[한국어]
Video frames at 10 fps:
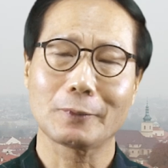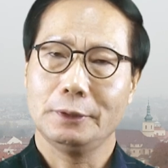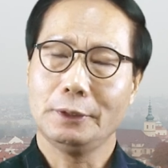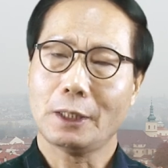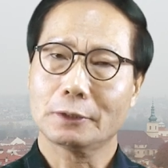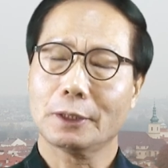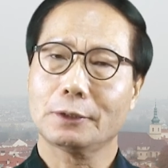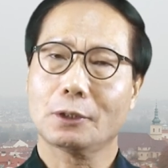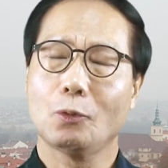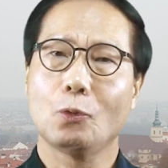이 약을
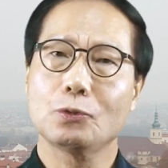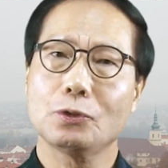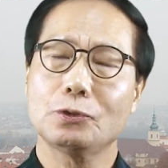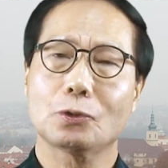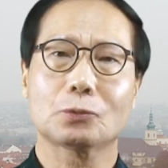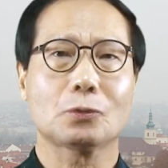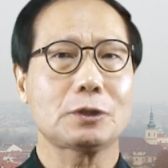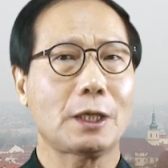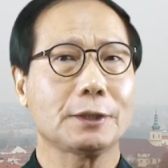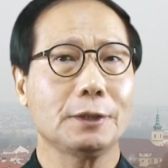갖다가 5년 정도
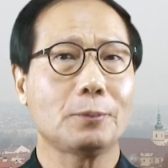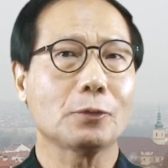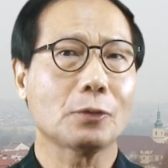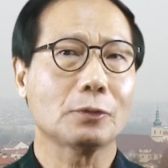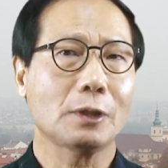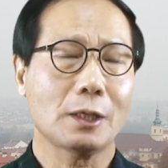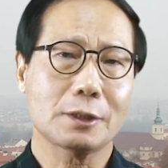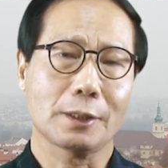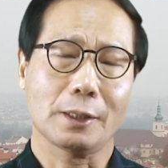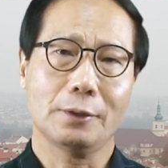장기 복용을
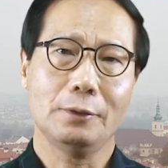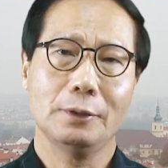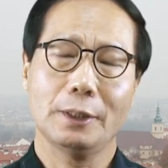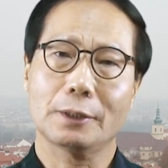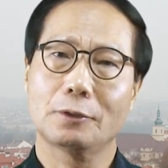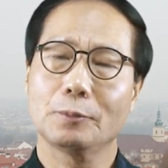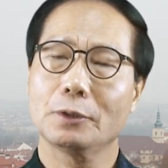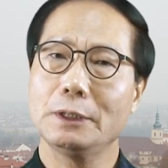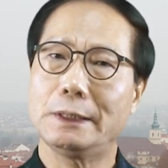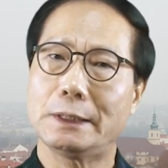하잖아요. 예,
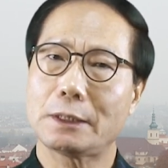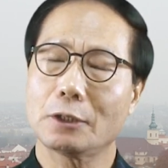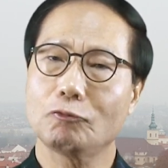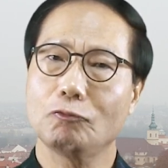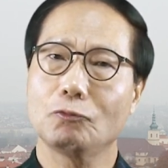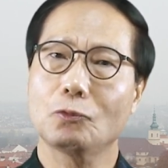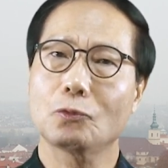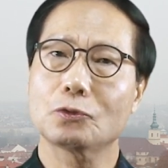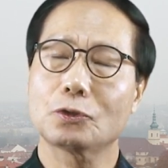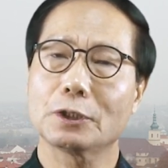그러면 은 이상
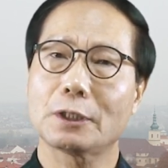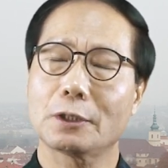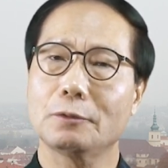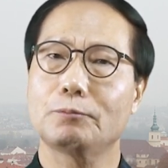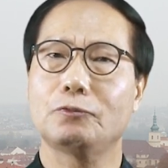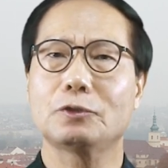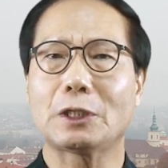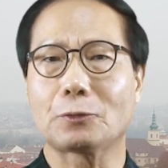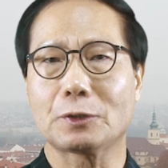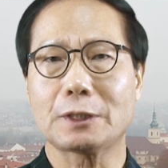운동증이라는
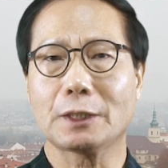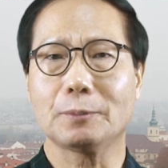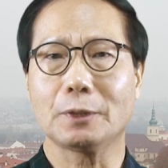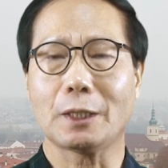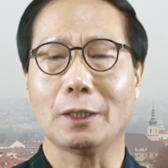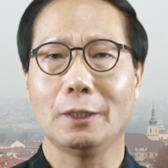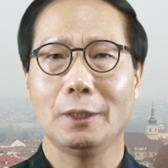부작용이 생깁니다.